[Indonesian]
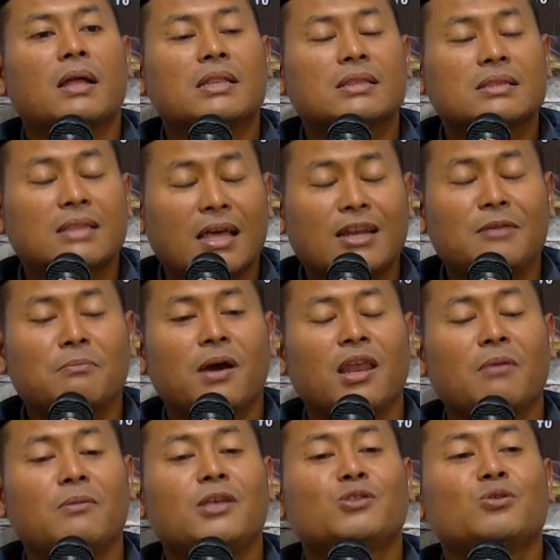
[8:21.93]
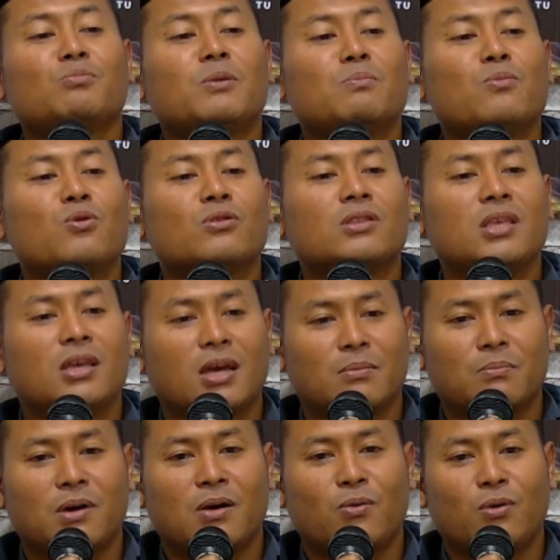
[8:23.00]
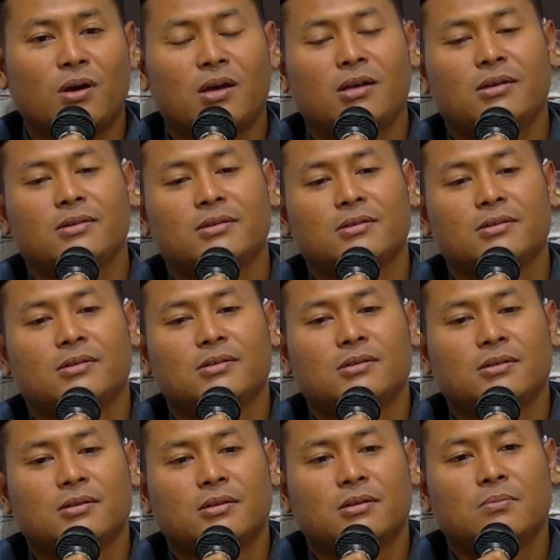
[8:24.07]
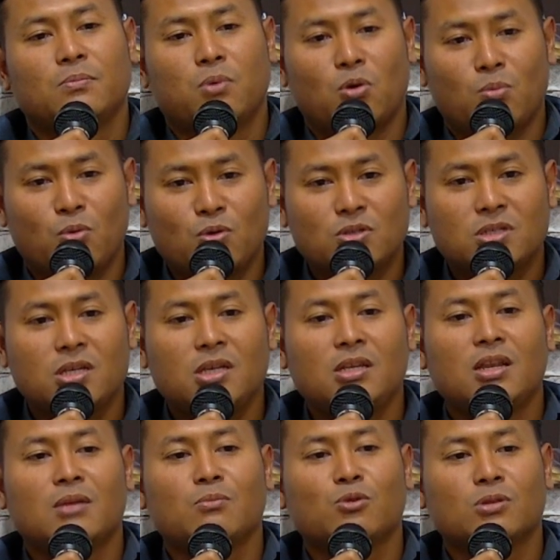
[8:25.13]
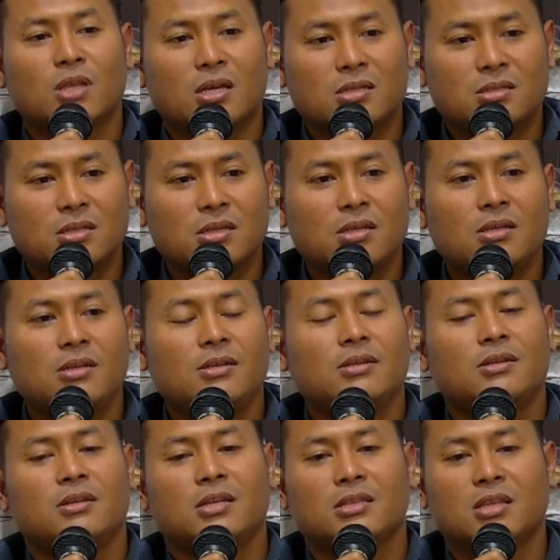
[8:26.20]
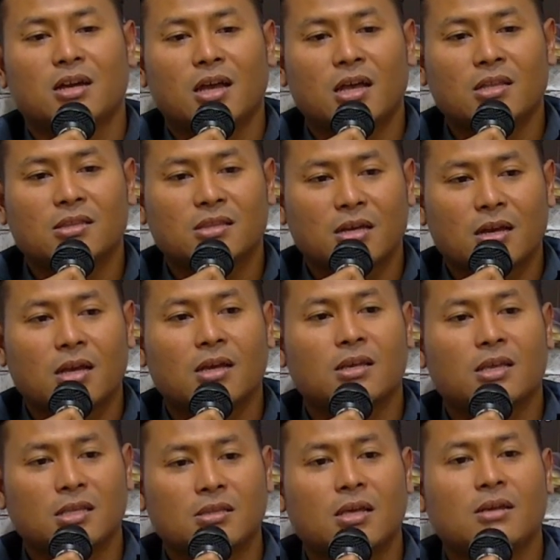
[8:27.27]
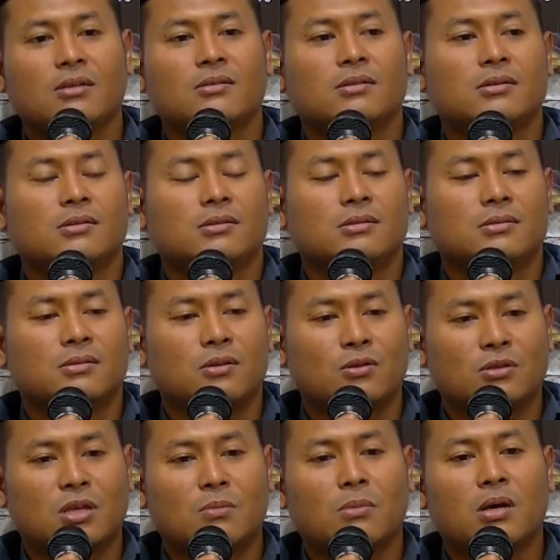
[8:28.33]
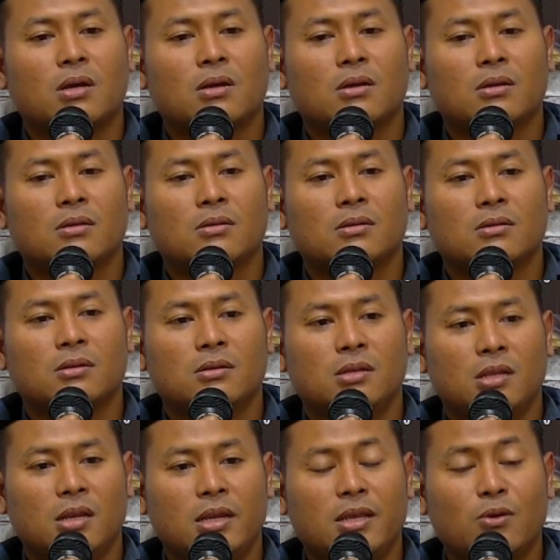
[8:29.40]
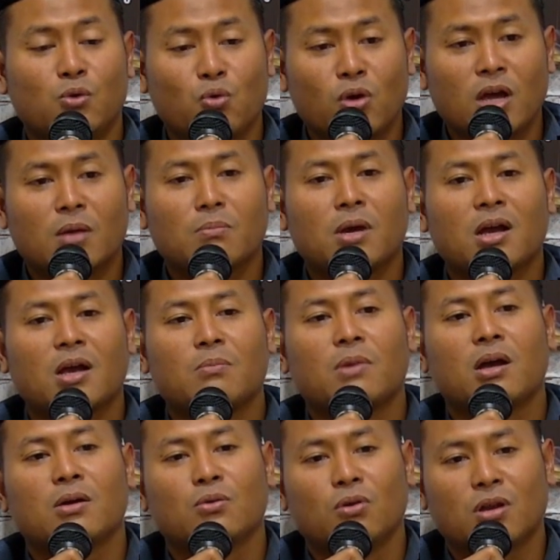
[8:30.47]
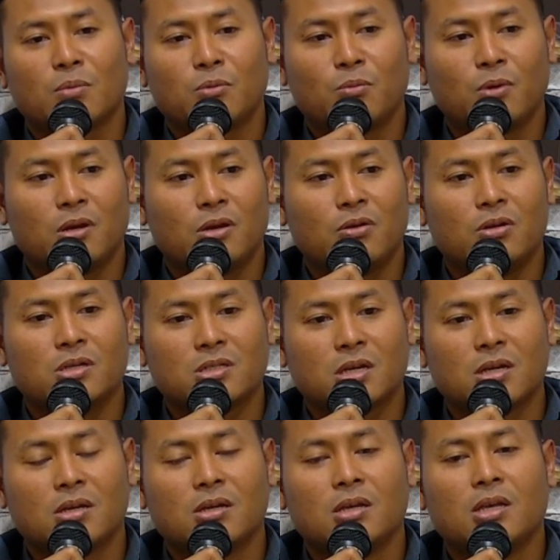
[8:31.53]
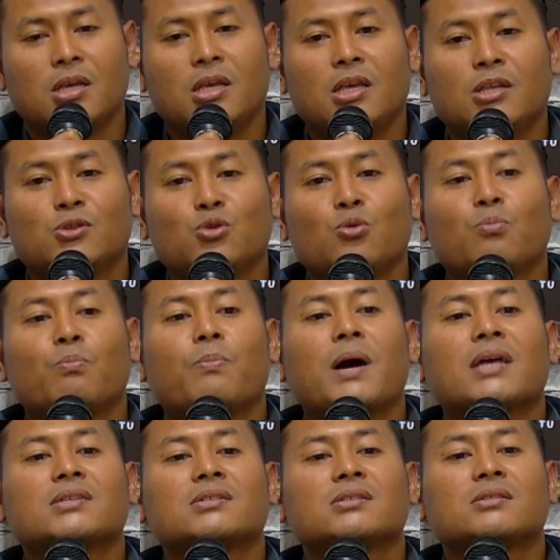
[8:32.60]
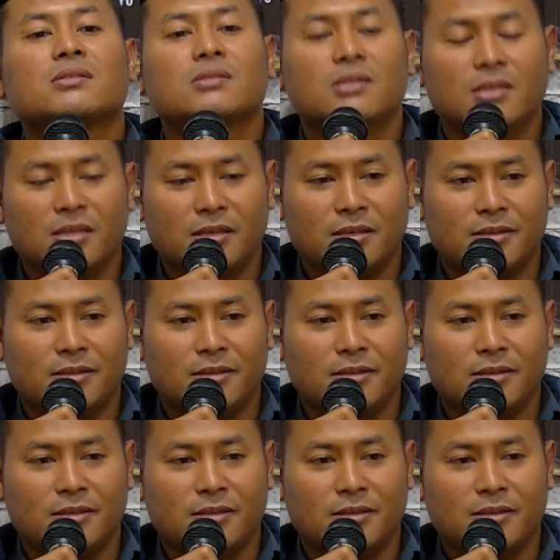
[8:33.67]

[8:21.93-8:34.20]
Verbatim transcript: tadi malam itu membuktikan bahwa promosi dan mutasi di tengah-tengah kita terutama di lingkungan Mahkamah Agung Republik Indonesia itu pasti.